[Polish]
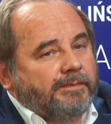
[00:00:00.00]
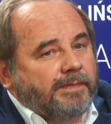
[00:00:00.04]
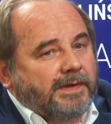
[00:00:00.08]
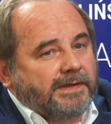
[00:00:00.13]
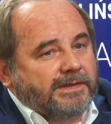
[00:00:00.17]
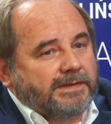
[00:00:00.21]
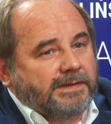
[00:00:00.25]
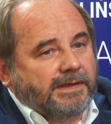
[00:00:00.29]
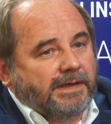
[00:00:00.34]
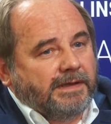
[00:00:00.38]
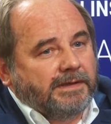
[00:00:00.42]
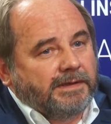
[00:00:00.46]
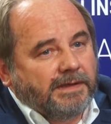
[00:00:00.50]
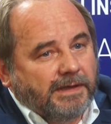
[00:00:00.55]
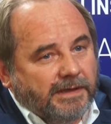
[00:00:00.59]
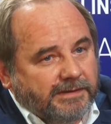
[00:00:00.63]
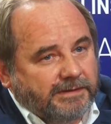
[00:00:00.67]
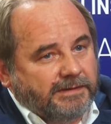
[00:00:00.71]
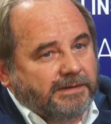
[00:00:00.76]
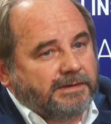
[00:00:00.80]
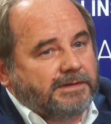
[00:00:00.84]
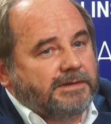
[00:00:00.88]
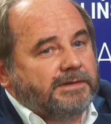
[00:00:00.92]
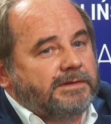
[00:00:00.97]
pasja
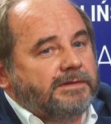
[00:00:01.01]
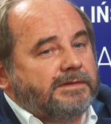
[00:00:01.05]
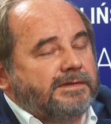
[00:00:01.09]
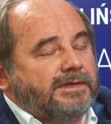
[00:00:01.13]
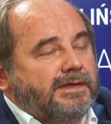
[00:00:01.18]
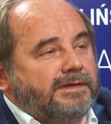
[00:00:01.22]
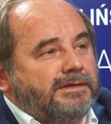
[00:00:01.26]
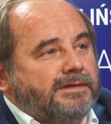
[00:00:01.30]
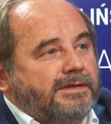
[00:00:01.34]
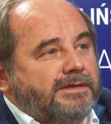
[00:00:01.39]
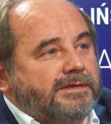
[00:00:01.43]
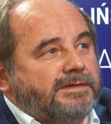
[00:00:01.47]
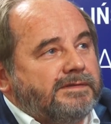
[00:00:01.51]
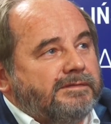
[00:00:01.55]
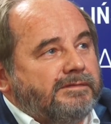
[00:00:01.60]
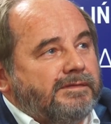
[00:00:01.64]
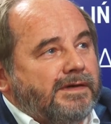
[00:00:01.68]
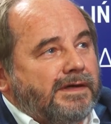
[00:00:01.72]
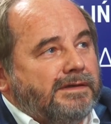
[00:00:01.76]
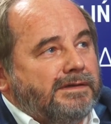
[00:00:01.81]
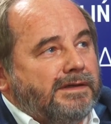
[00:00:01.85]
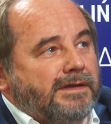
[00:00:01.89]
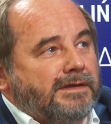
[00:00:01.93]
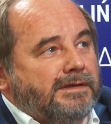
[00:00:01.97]
jest, jeśli to
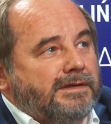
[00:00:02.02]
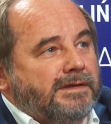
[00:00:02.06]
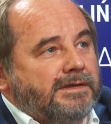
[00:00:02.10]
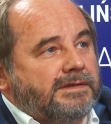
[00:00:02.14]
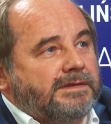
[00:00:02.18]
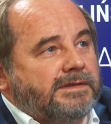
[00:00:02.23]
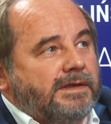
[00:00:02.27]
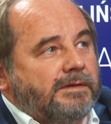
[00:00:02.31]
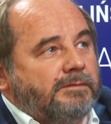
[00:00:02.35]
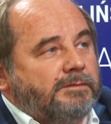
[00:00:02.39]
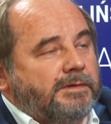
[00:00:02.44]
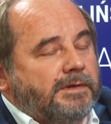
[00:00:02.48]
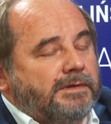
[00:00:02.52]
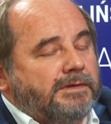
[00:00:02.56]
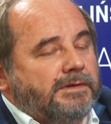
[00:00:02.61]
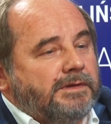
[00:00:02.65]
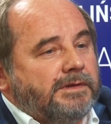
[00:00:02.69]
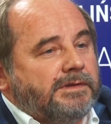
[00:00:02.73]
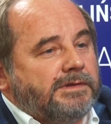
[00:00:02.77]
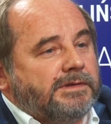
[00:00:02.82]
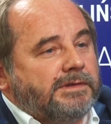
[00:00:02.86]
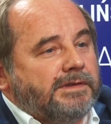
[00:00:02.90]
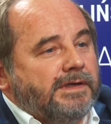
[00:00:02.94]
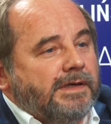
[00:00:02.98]
zainteresowanie jest
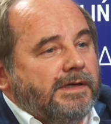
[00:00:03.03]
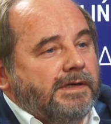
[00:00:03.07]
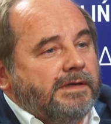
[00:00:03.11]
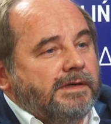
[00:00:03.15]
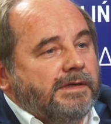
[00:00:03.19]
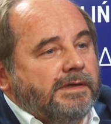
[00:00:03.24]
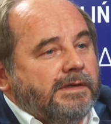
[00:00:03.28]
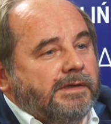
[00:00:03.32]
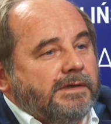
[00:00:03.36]
autentyczne,